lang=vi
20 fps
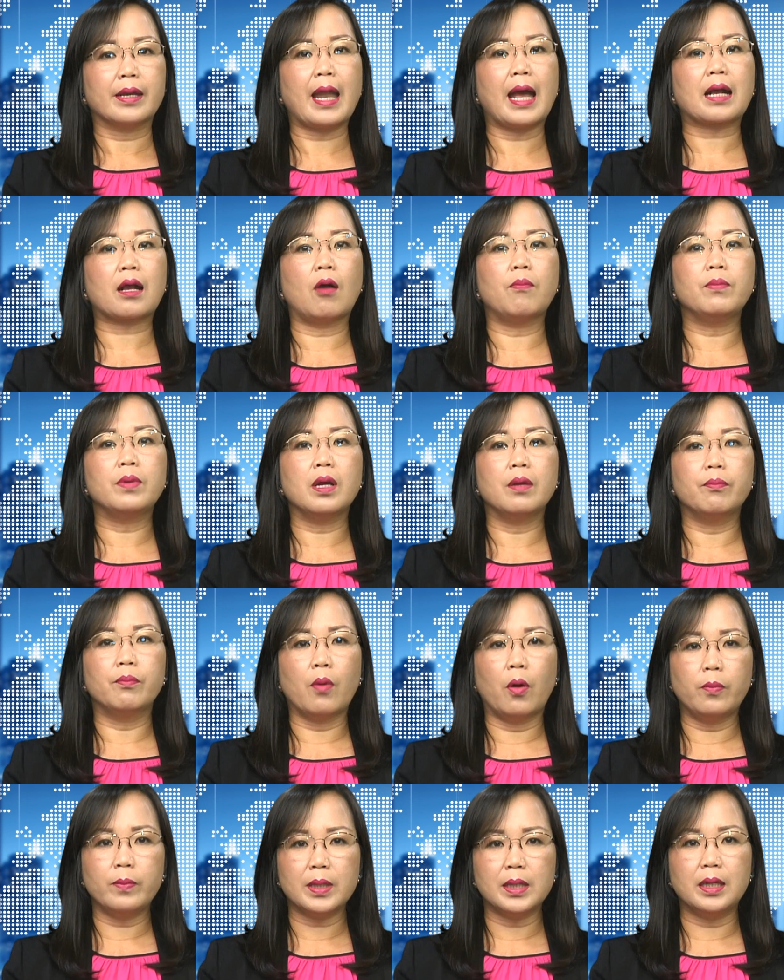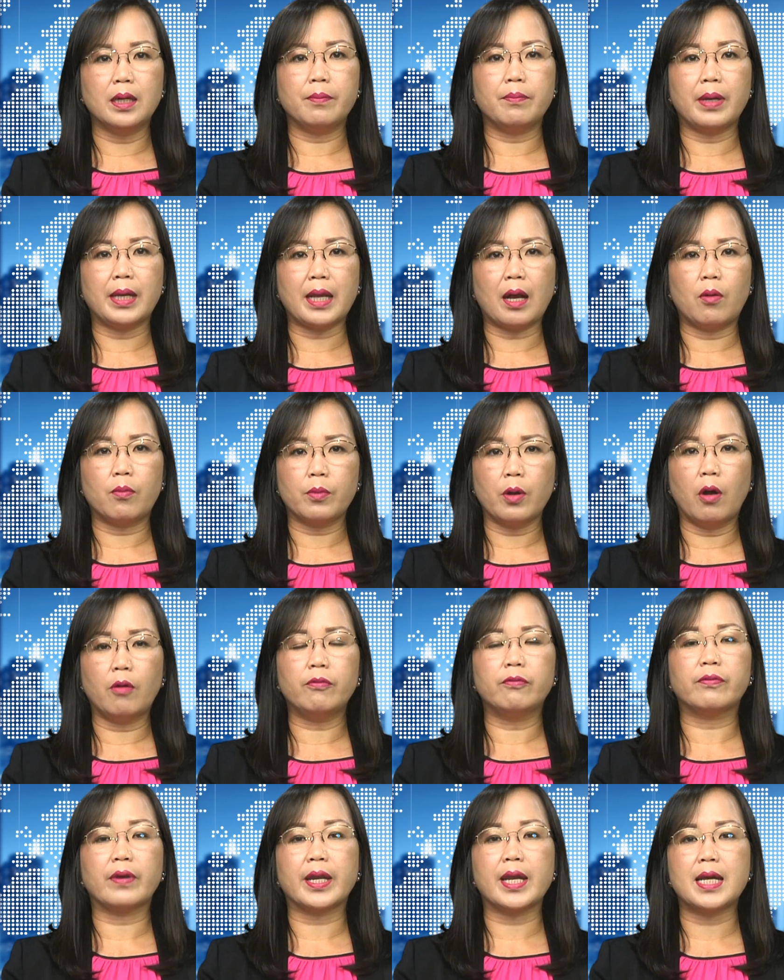đã có 14 người bị ông
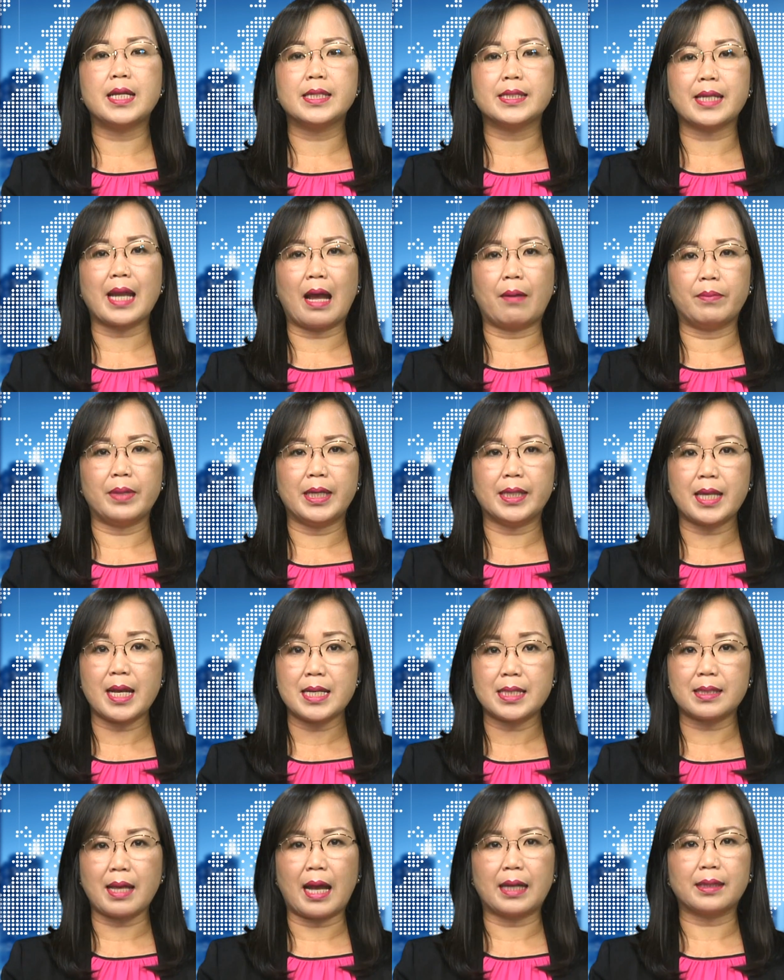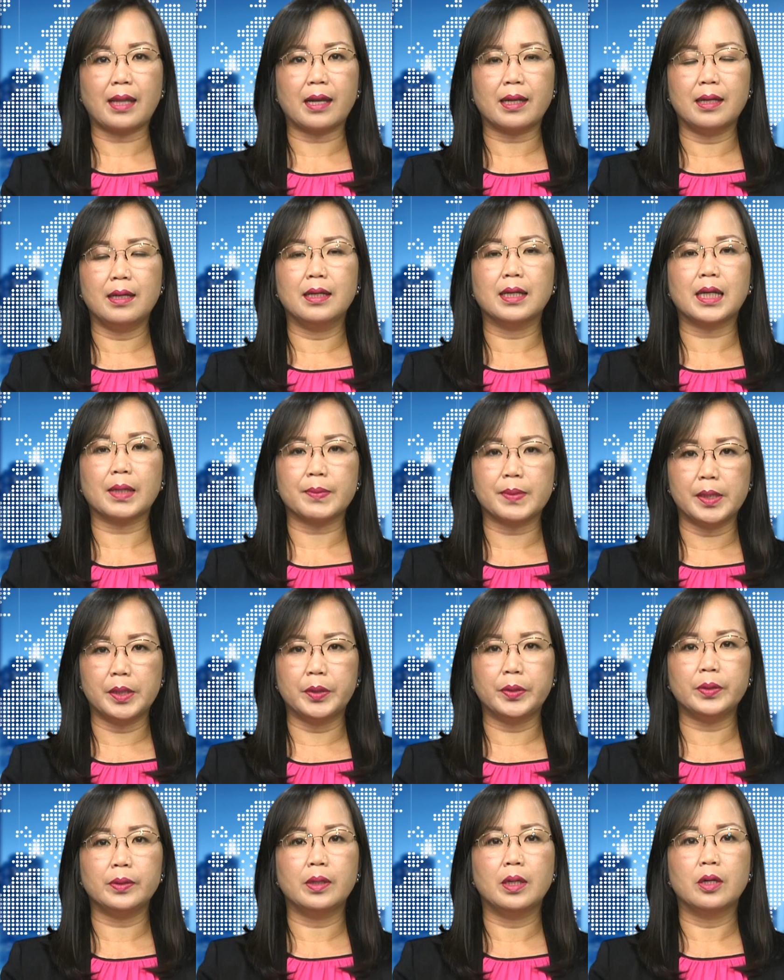đốt phải đến trạm y tế xã Thanh Hưng cấp
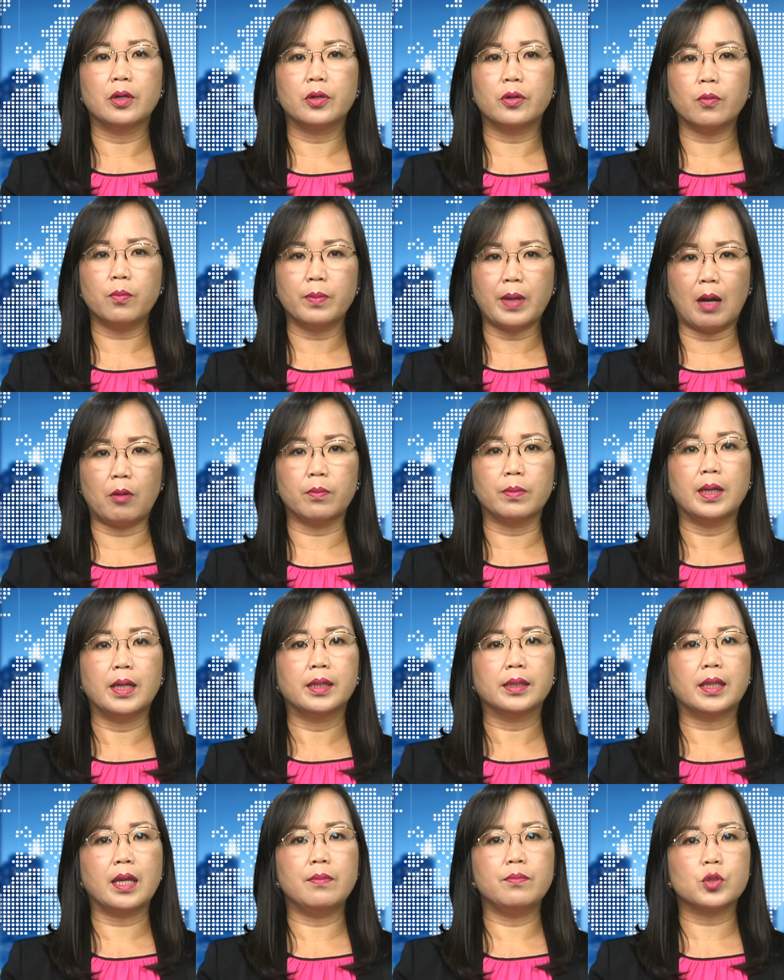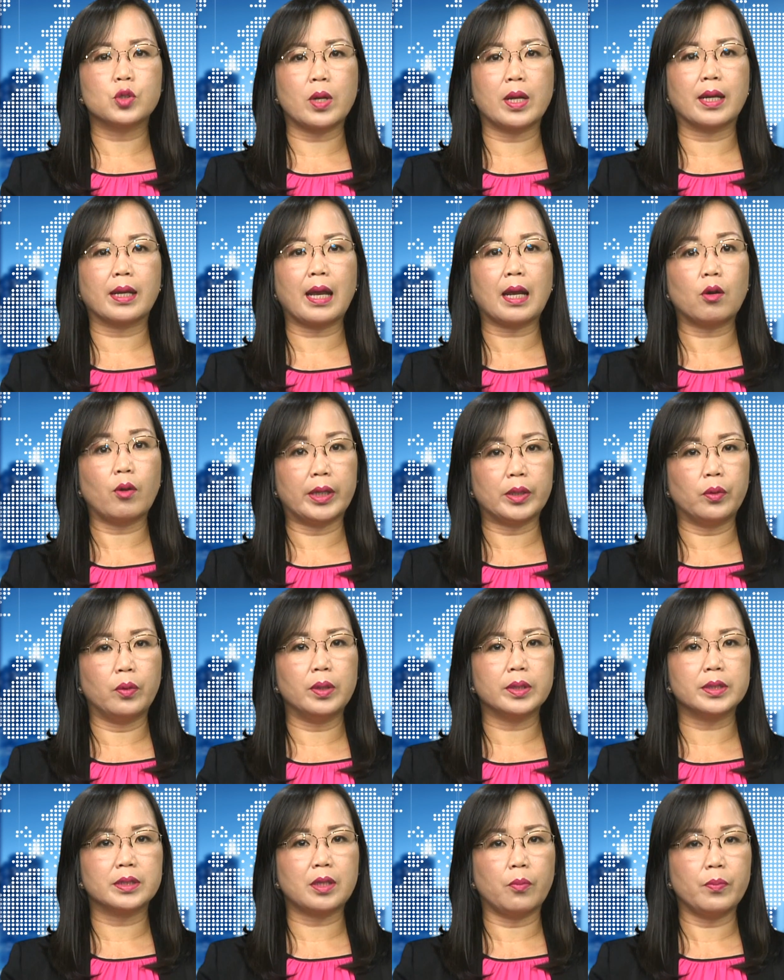cứu, rút nọc, tiêm truyền các loại
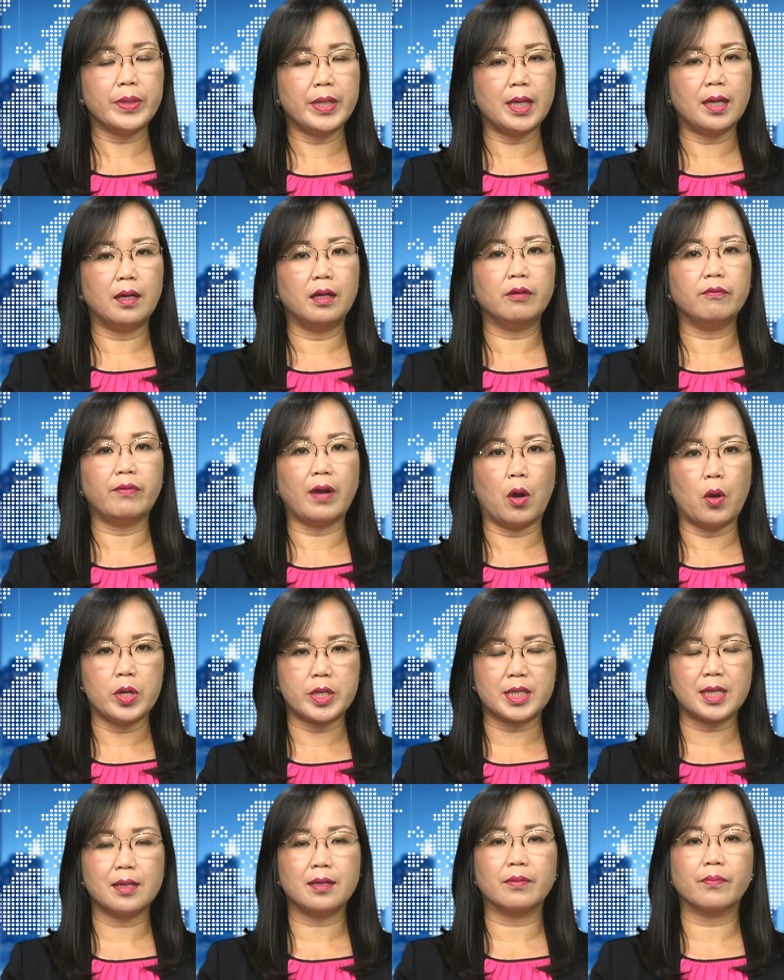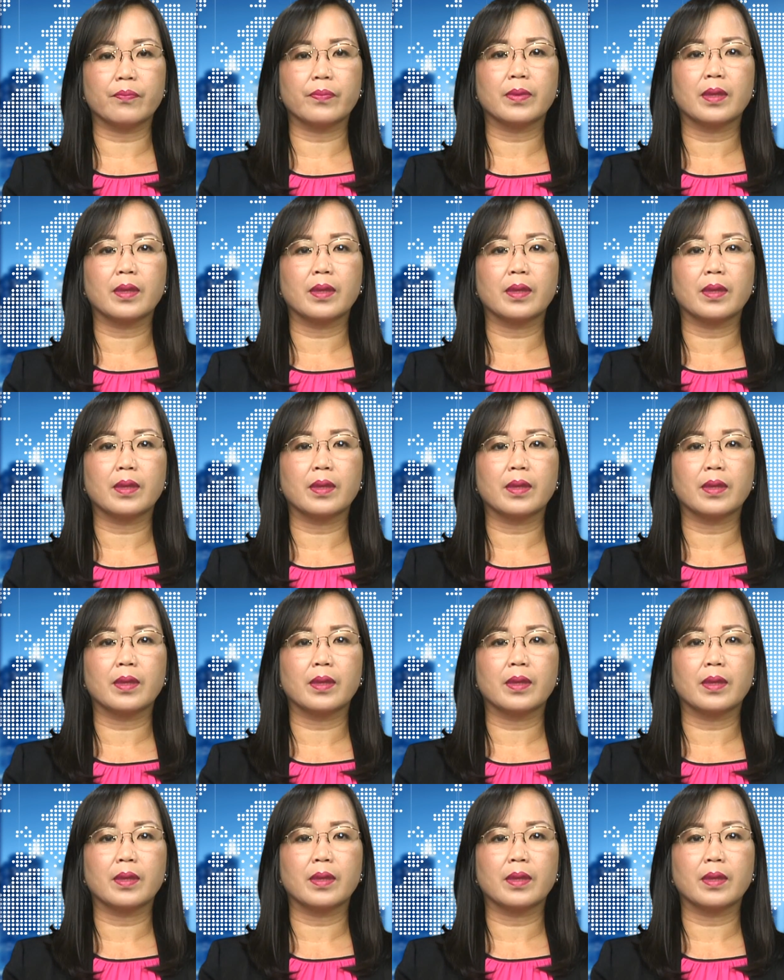thuốc chống dị ứng và hồi sức.